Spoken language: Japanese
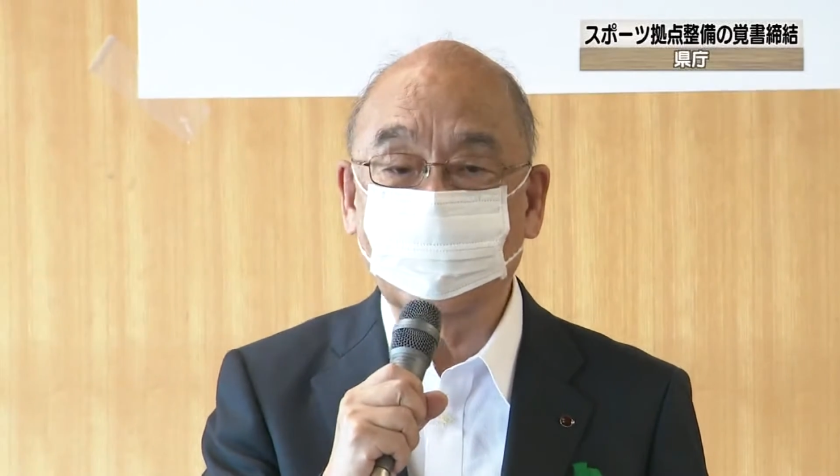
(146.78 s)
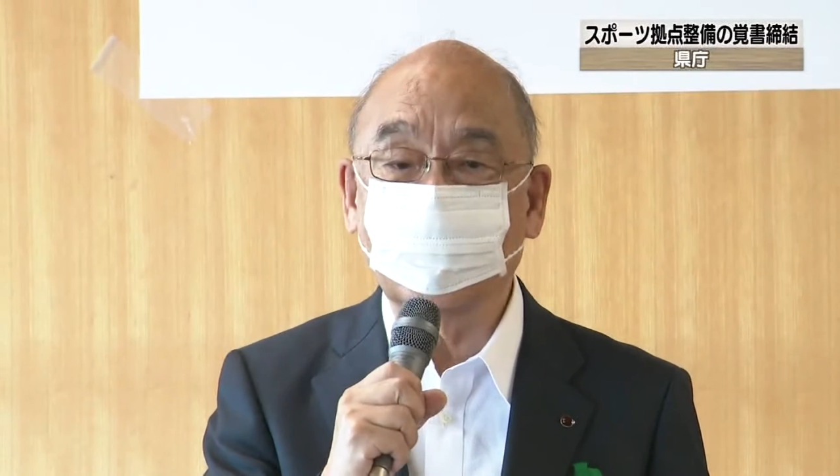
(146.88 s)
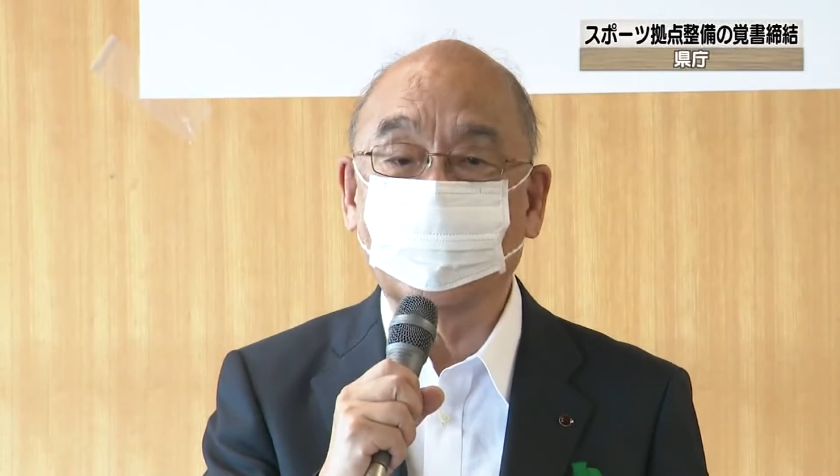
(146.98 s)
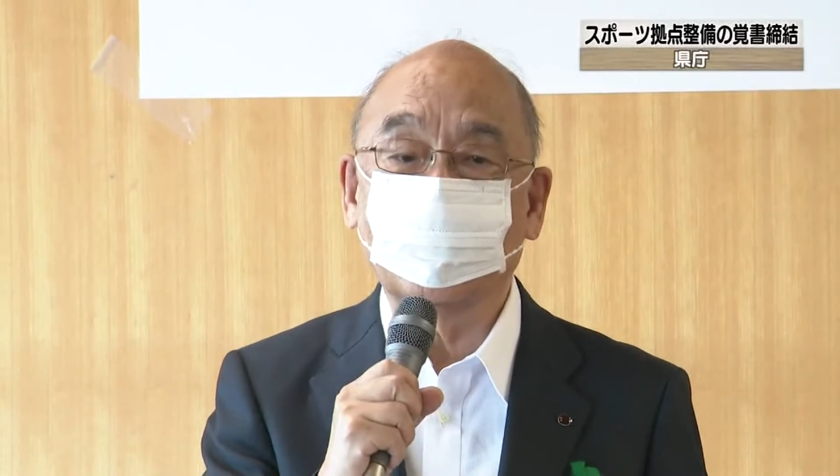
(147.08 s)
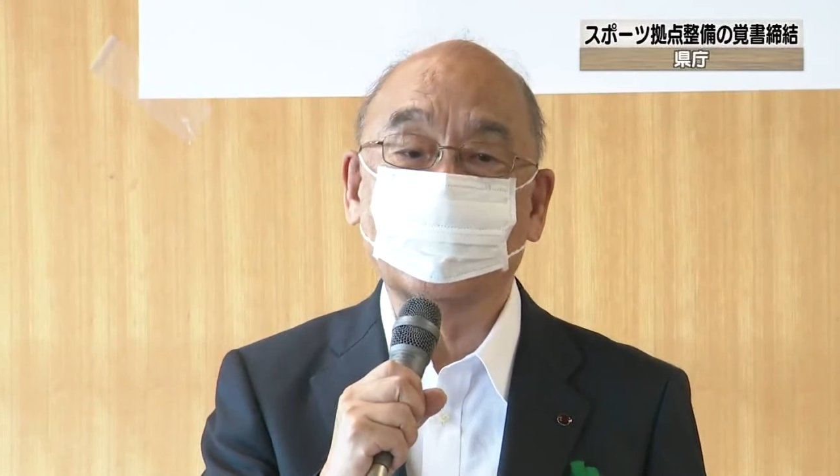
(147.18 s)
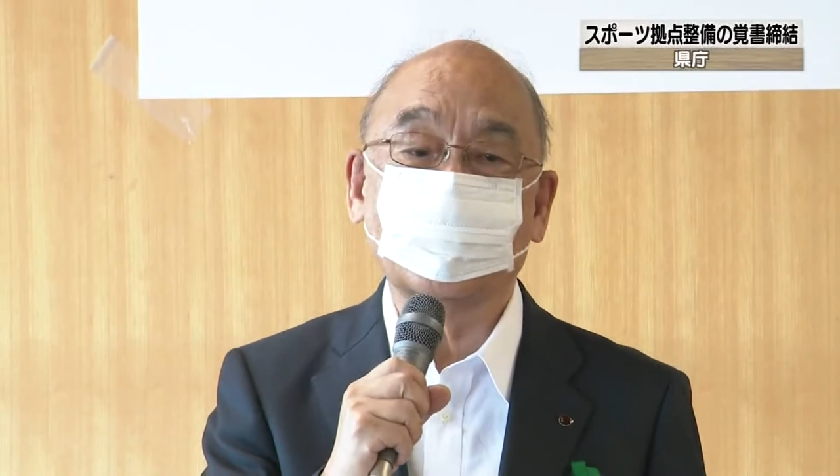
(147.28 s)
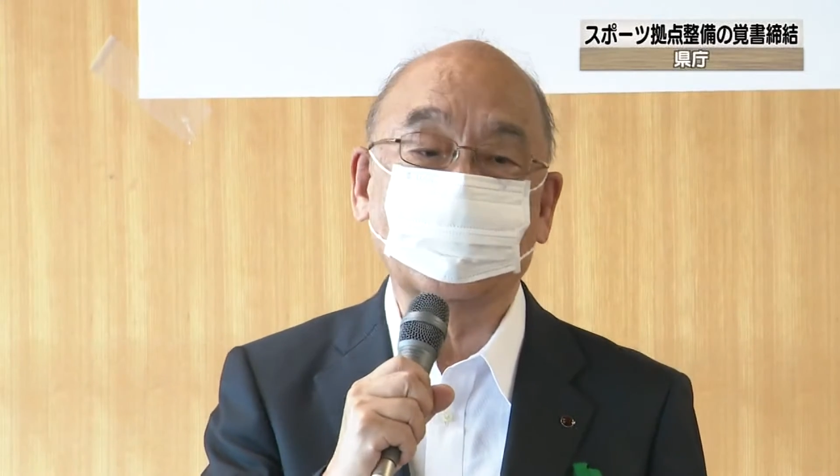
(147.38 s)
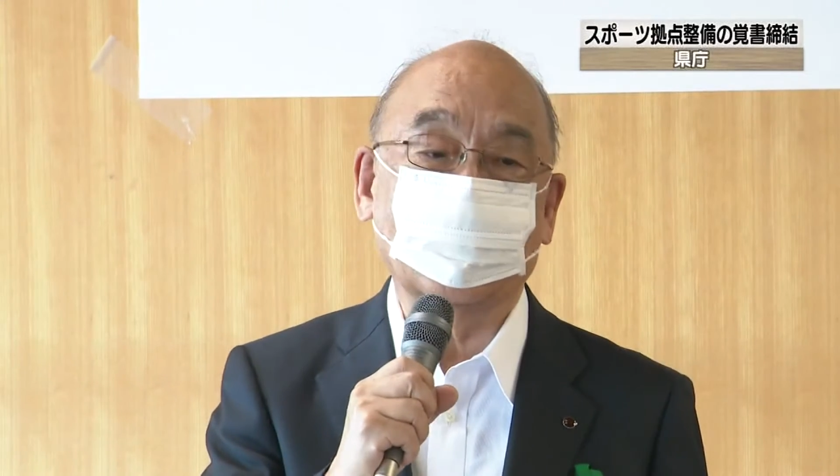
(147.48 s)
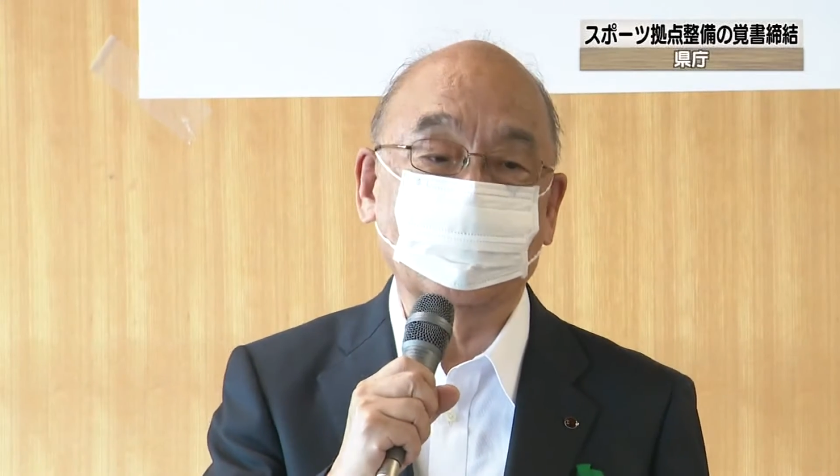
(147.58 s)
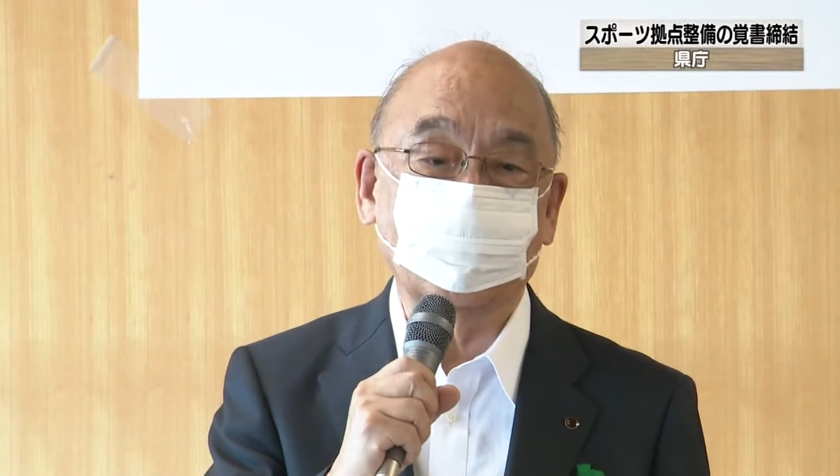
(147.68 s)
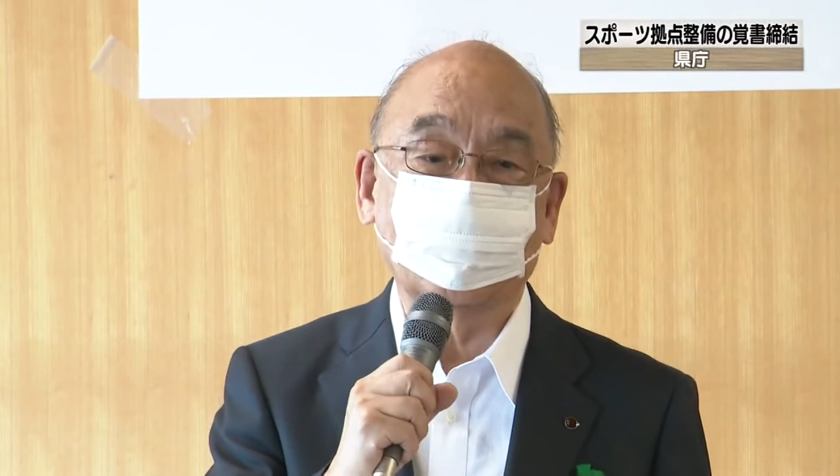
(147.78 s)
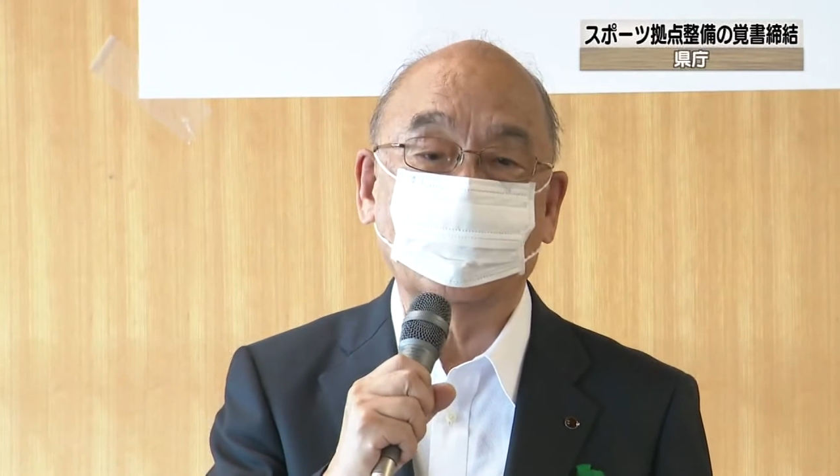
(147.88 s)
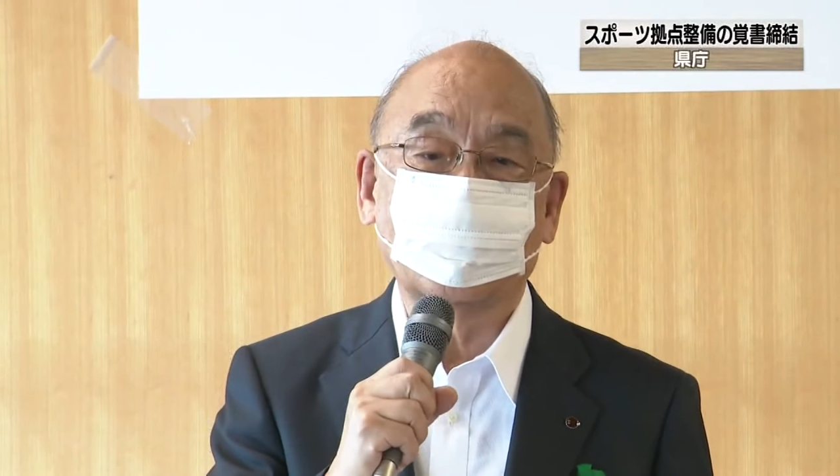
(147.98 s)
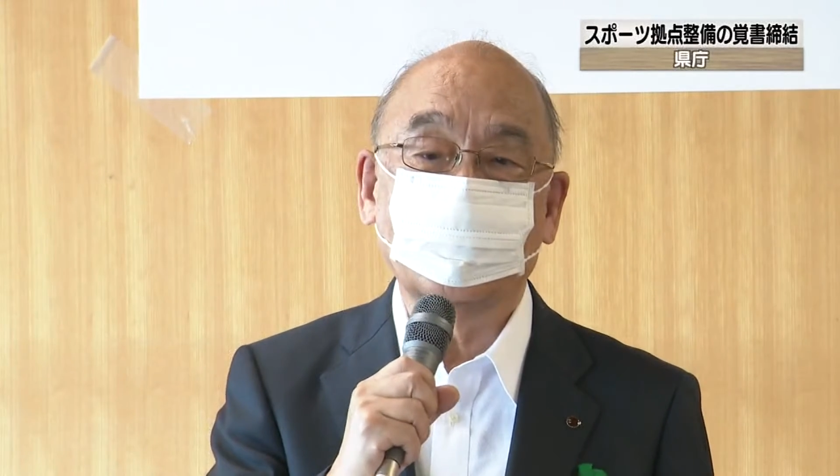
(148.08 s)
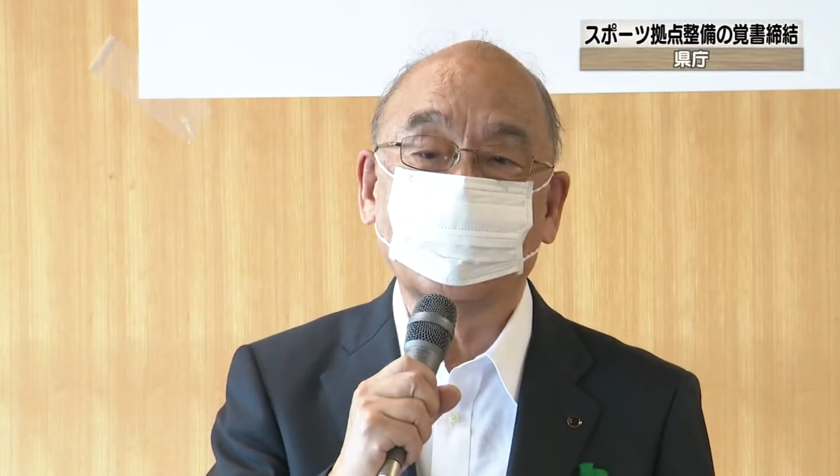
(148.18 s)
から期待を
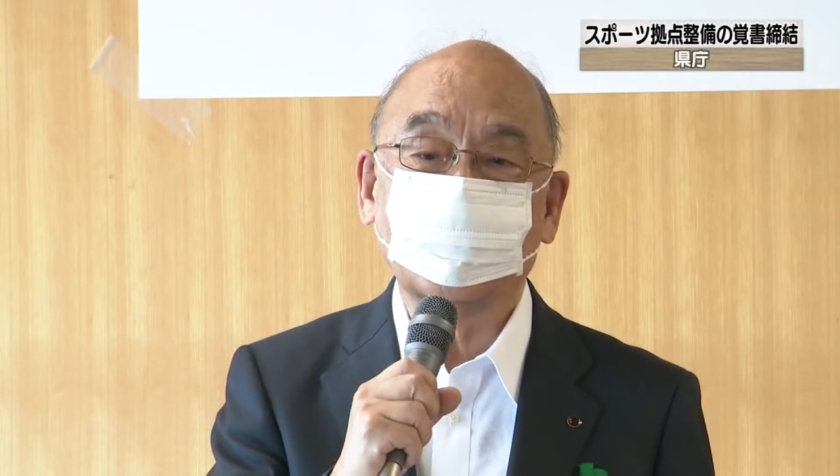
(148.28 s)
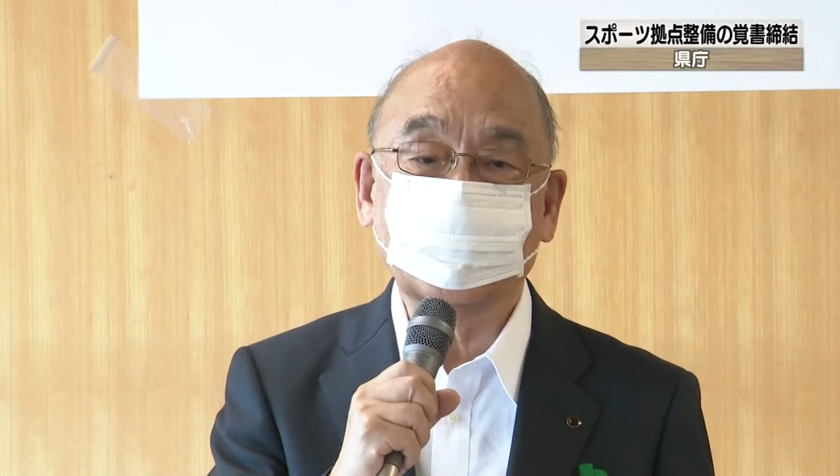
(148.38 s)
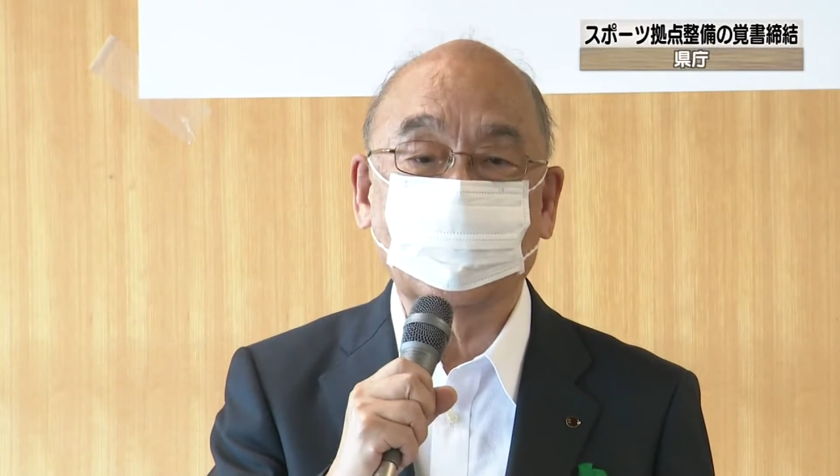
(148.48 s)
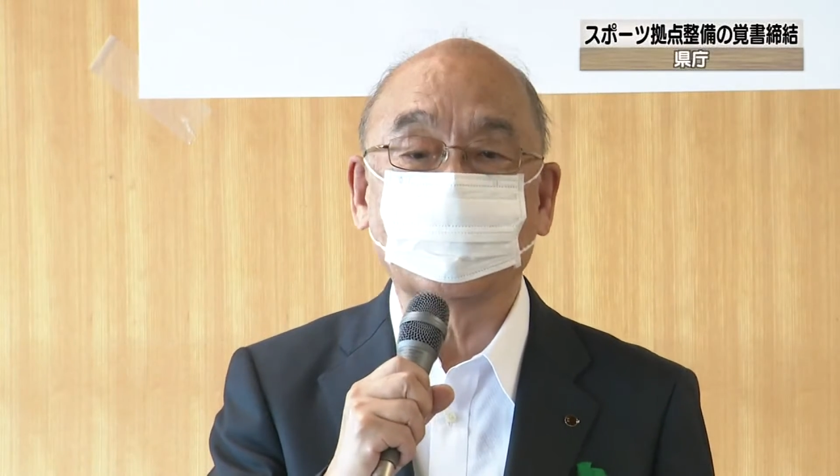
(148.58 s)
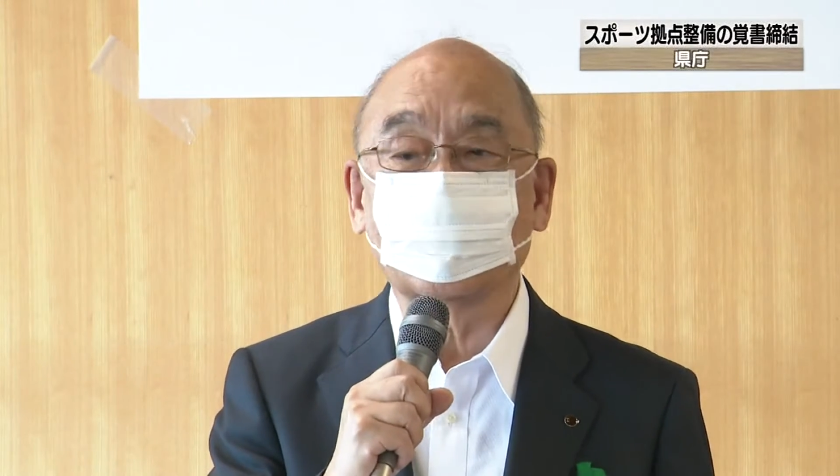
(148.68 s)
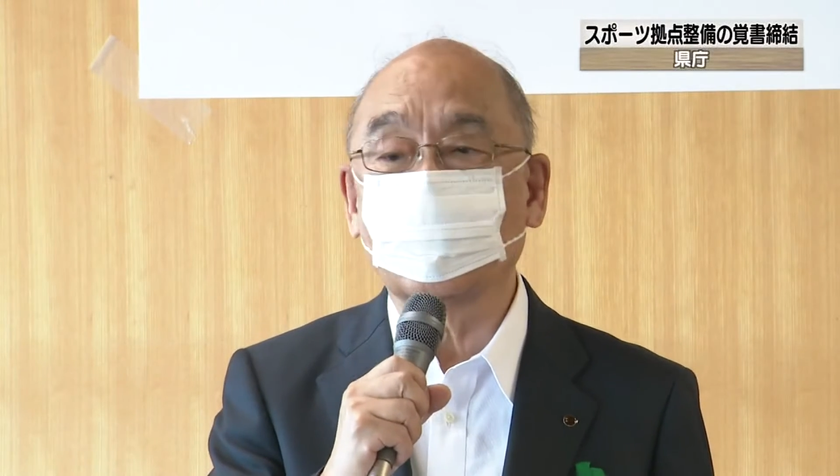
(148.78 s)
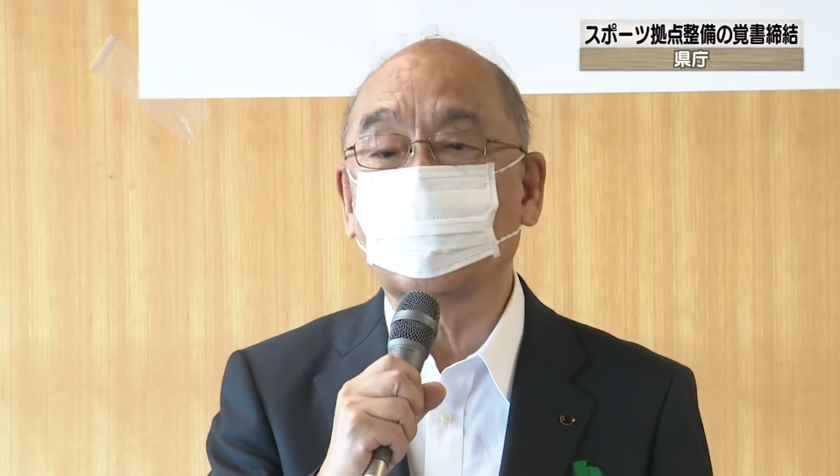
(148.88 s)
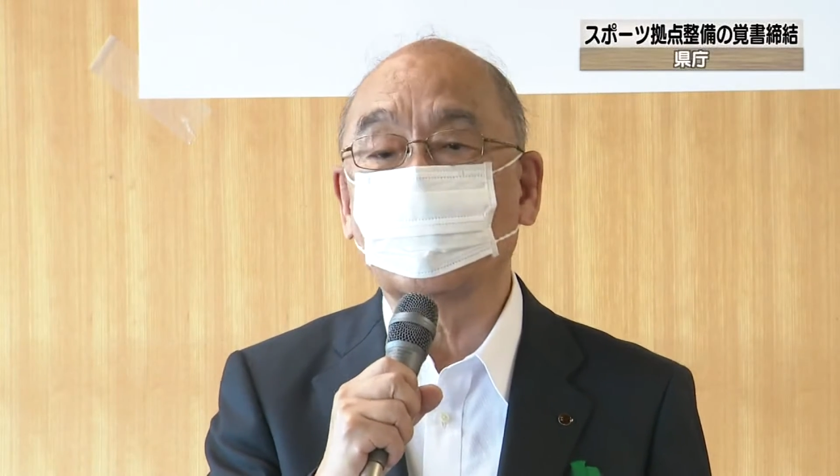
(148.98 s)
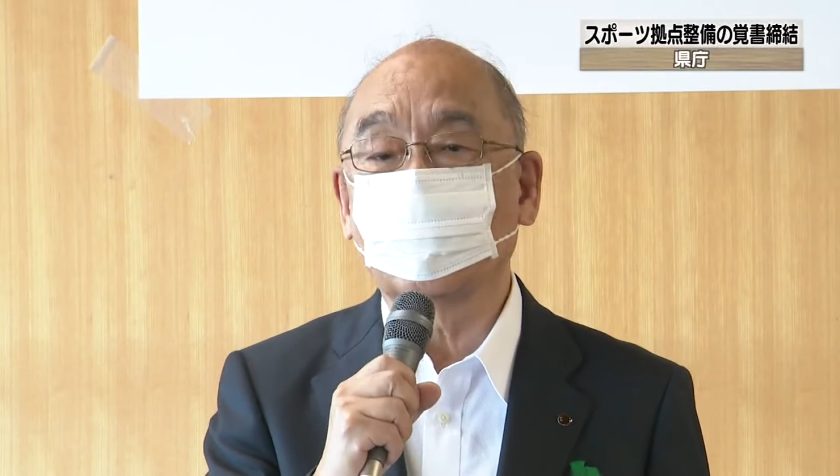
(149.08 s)
したいと